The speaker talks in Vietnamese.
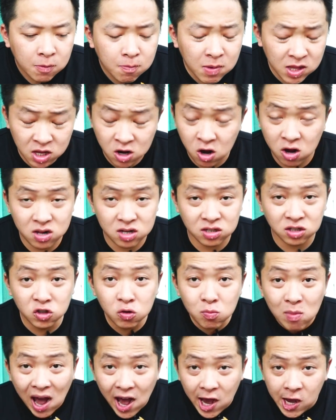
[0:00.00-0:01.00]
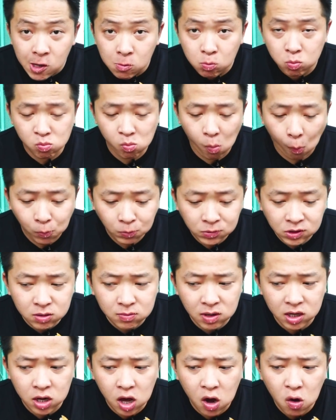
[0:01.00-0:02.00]
mình gọi là xíu mại
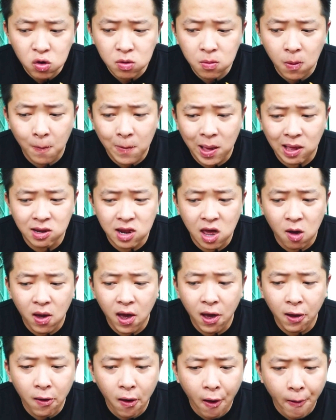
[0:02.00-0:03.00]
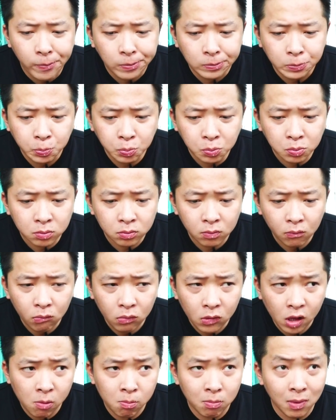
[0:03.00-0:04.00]
nhưng mà nếu như mà bạn nào ăn
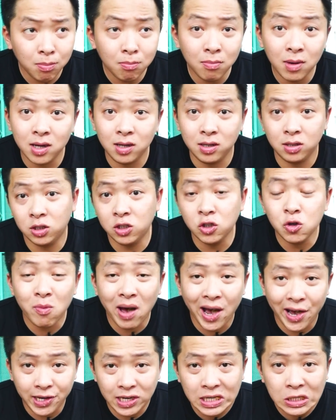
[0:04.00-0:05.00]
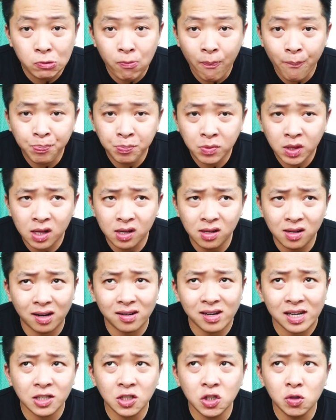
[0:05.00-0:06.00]
bánh mì xíu mại á thì
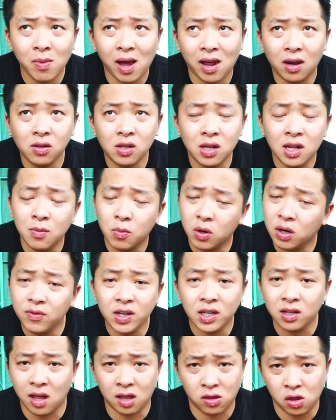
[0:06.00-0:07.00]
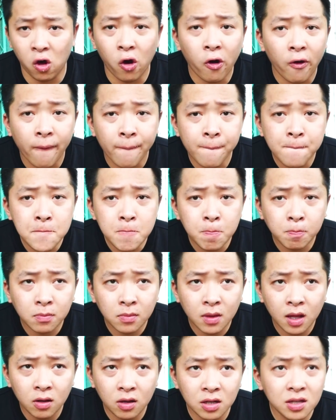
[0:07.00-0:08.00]
thật ra sứ mạng nó chỉ là một cái biên thịt thôi
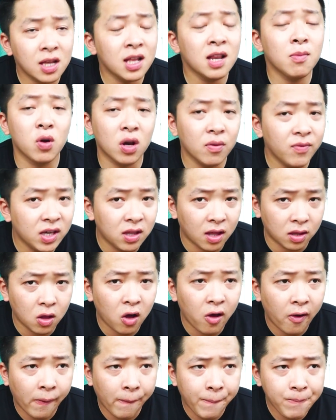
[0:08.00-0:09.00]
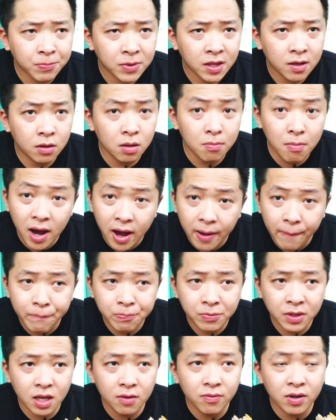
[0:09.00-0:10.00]
nó chỉ là một cái biên thịt thôi nó mềm
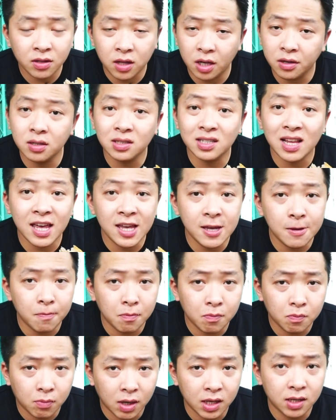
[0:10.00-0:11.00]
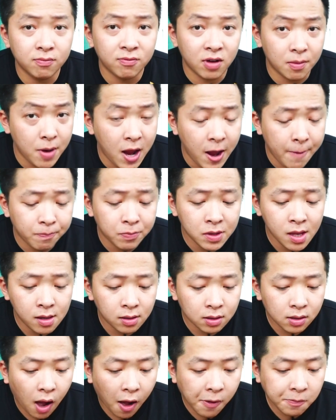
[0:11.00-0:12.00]
cái phần thịt nó xay mịn và mềm
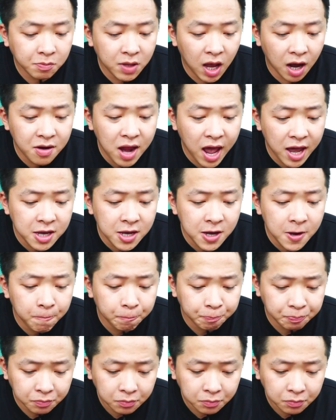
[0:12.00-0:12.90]
ở đây á